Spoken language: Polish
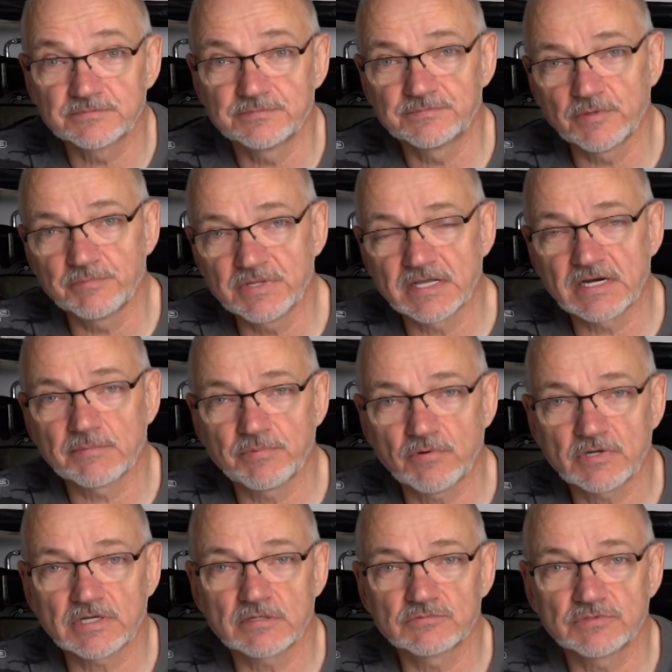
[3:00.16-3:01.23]
e, pobiera
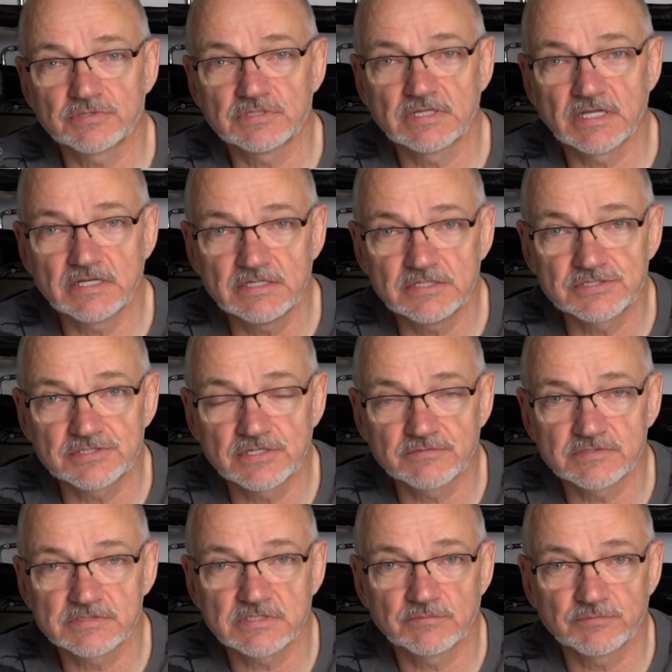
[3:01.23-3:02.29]
pokarm, który najliczniej
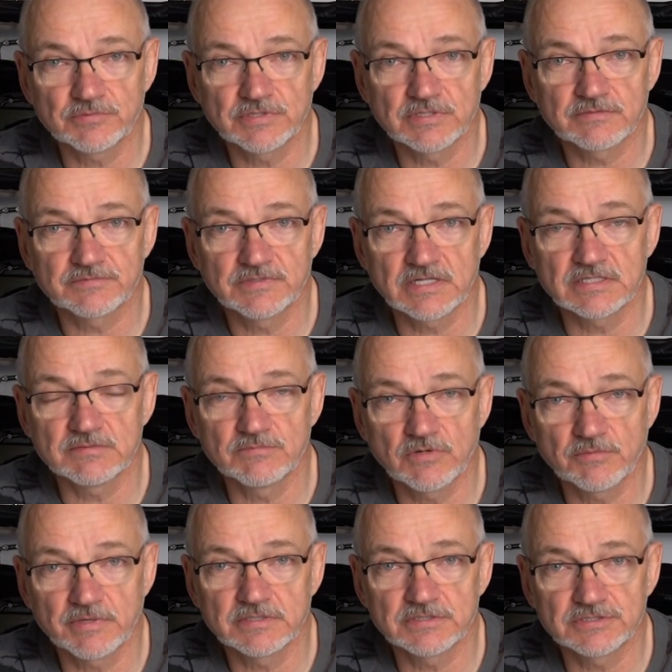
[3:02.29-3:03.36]
występuje w danym
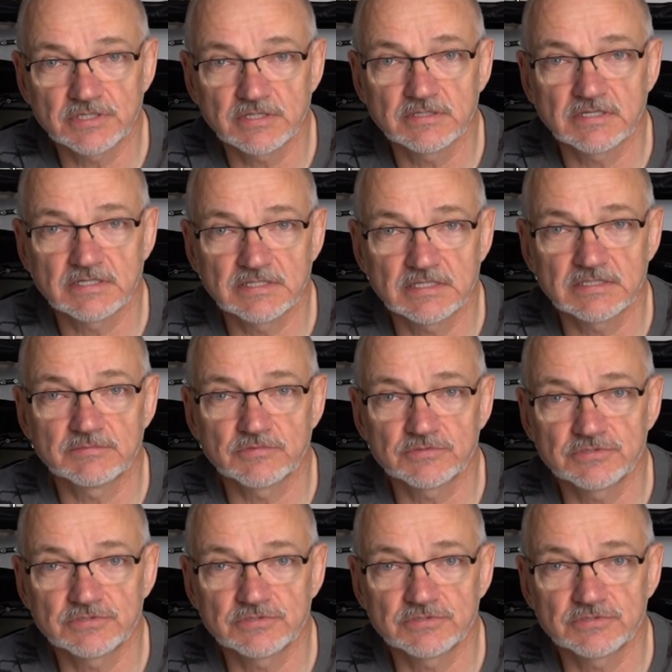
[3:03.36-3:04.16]
momencie, na danym